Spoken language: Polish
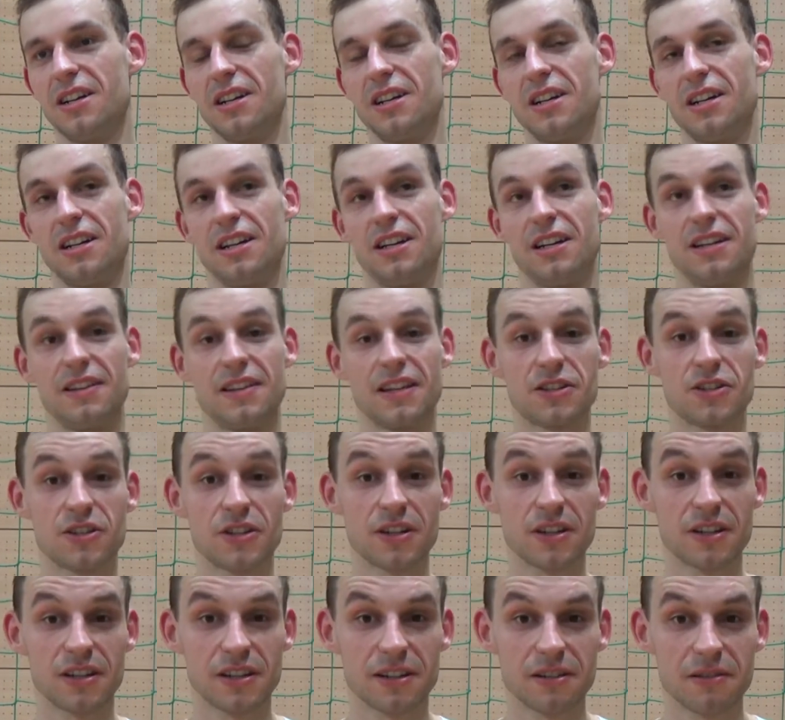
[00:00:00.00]
E, znaczy
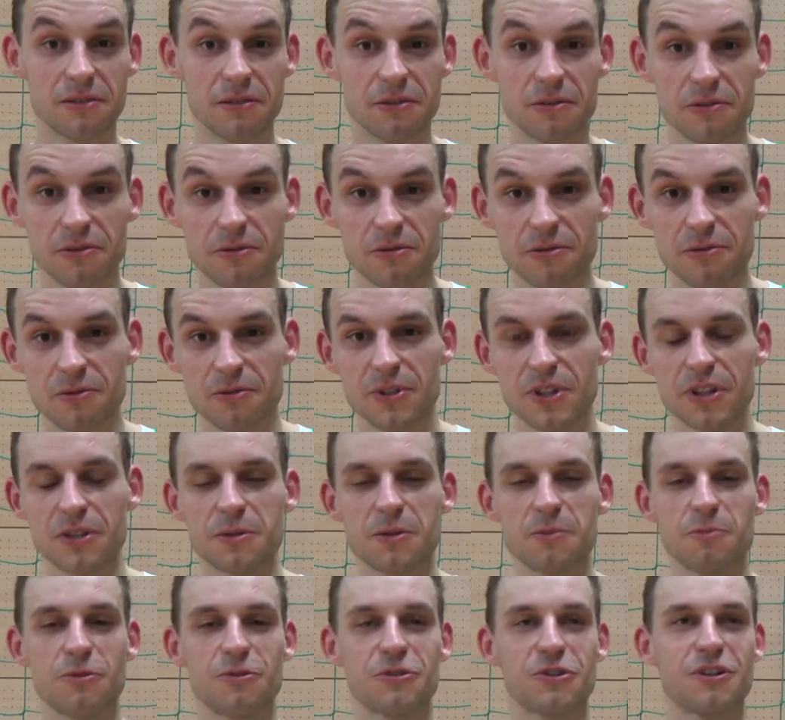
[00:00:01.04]

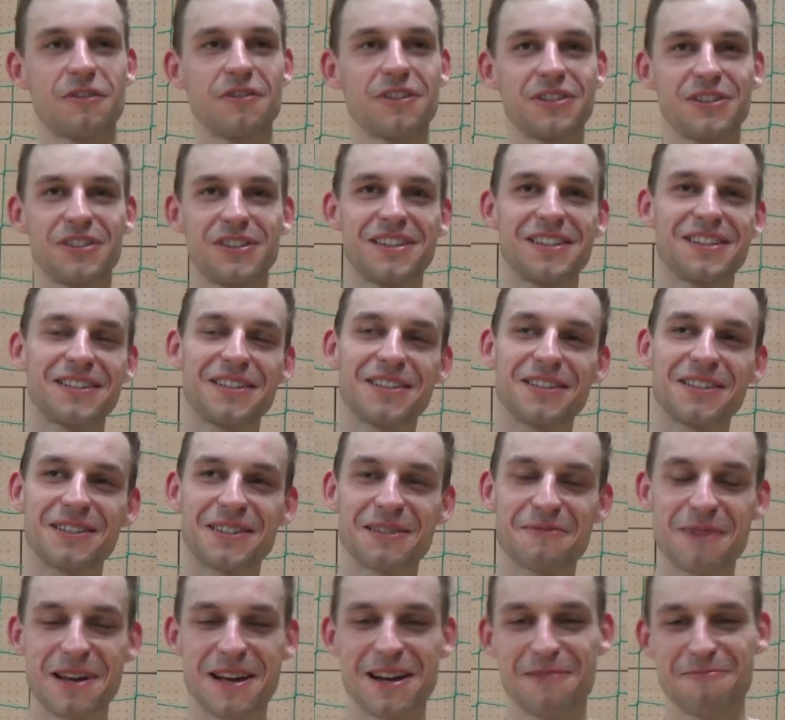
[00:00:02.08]
z Pruszkowa się nie, nie
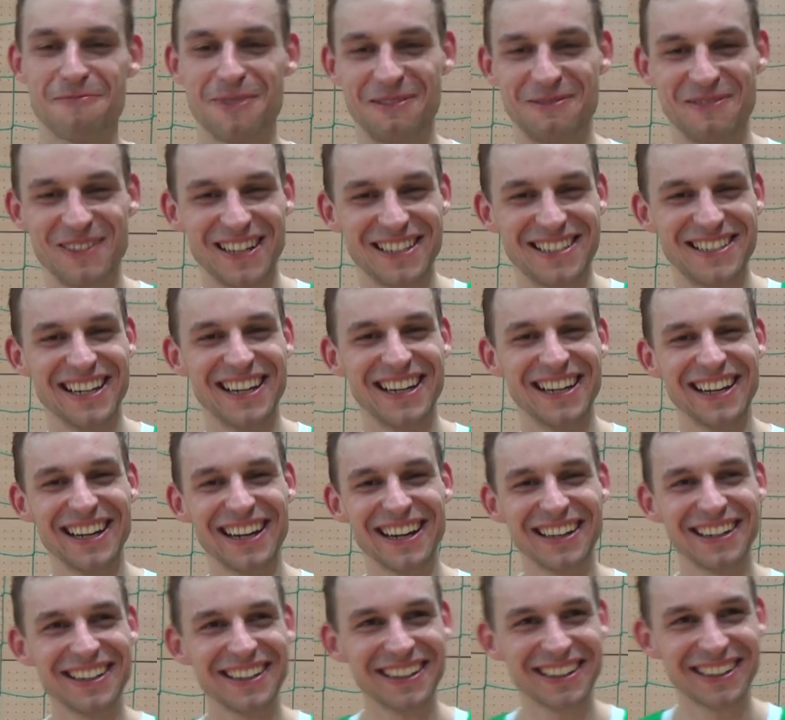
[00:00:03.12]
zabieram, mam
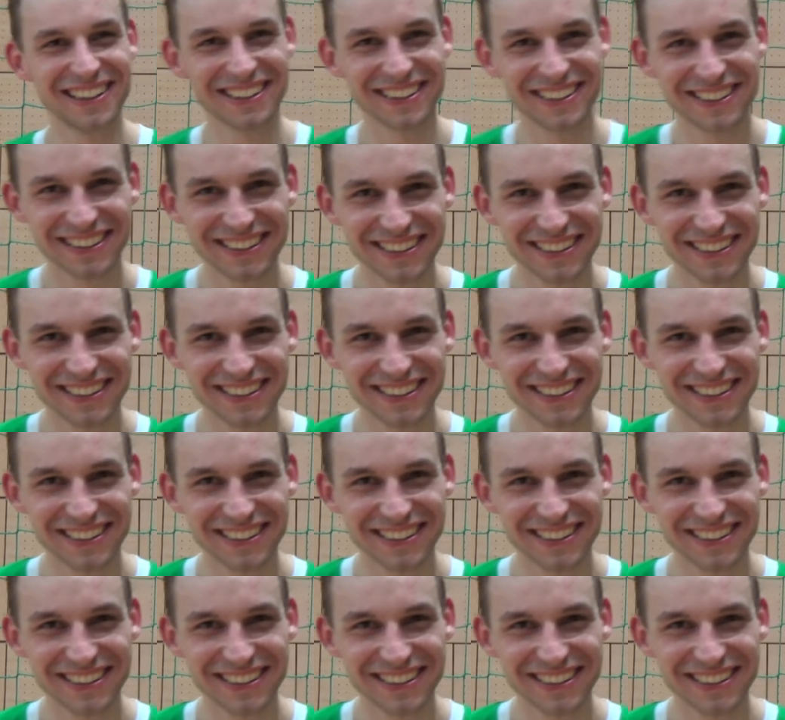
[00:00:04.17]
nadzieję, ale e,